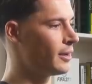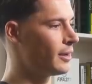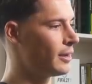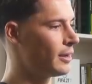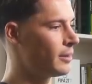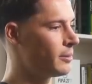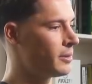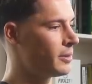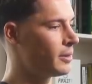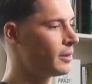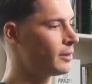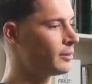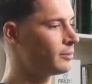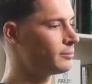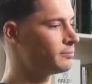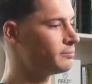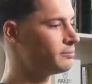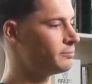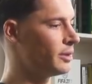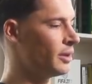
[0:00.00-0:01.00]
Aber
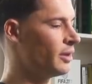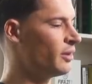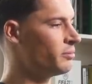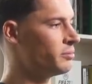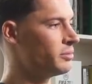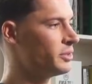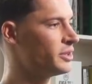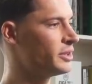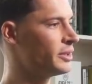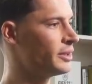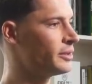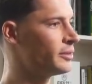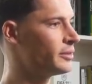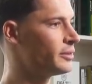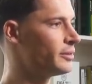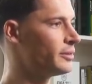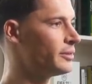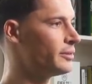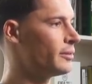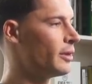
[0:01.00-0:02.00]
ja, ich denke
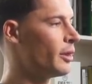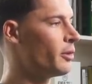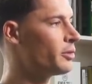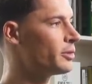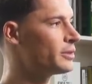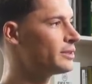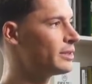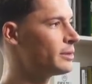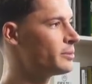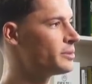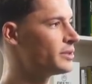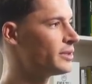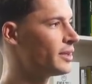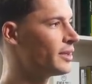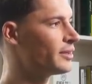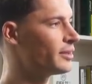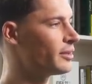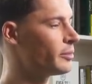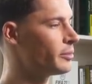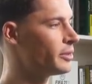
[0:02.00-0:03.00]
auch selbst
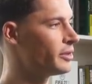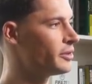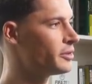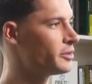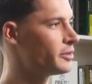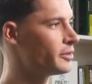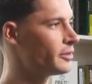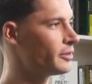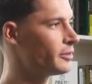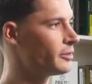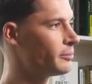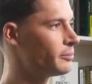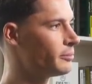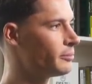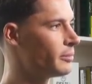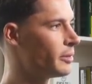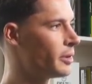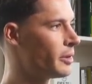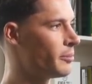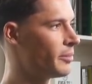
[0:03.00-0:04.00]
daran bin ich
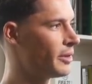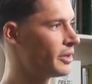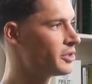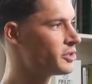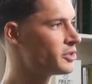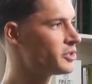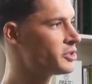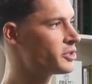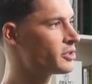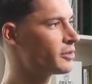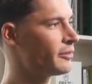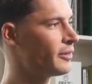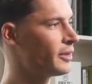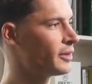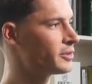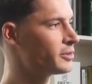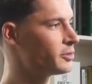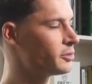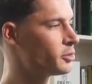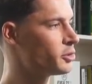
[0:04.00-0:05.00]
ähm, menschlich
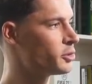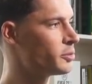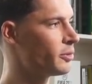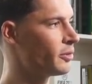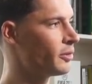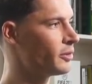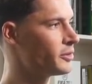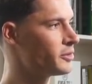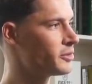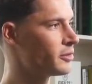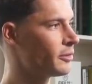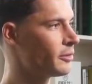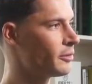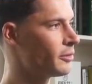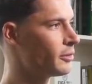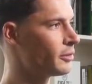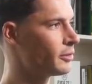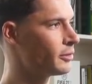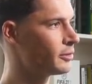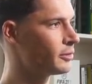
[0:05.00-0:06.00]
gewachsen und sportlich auch.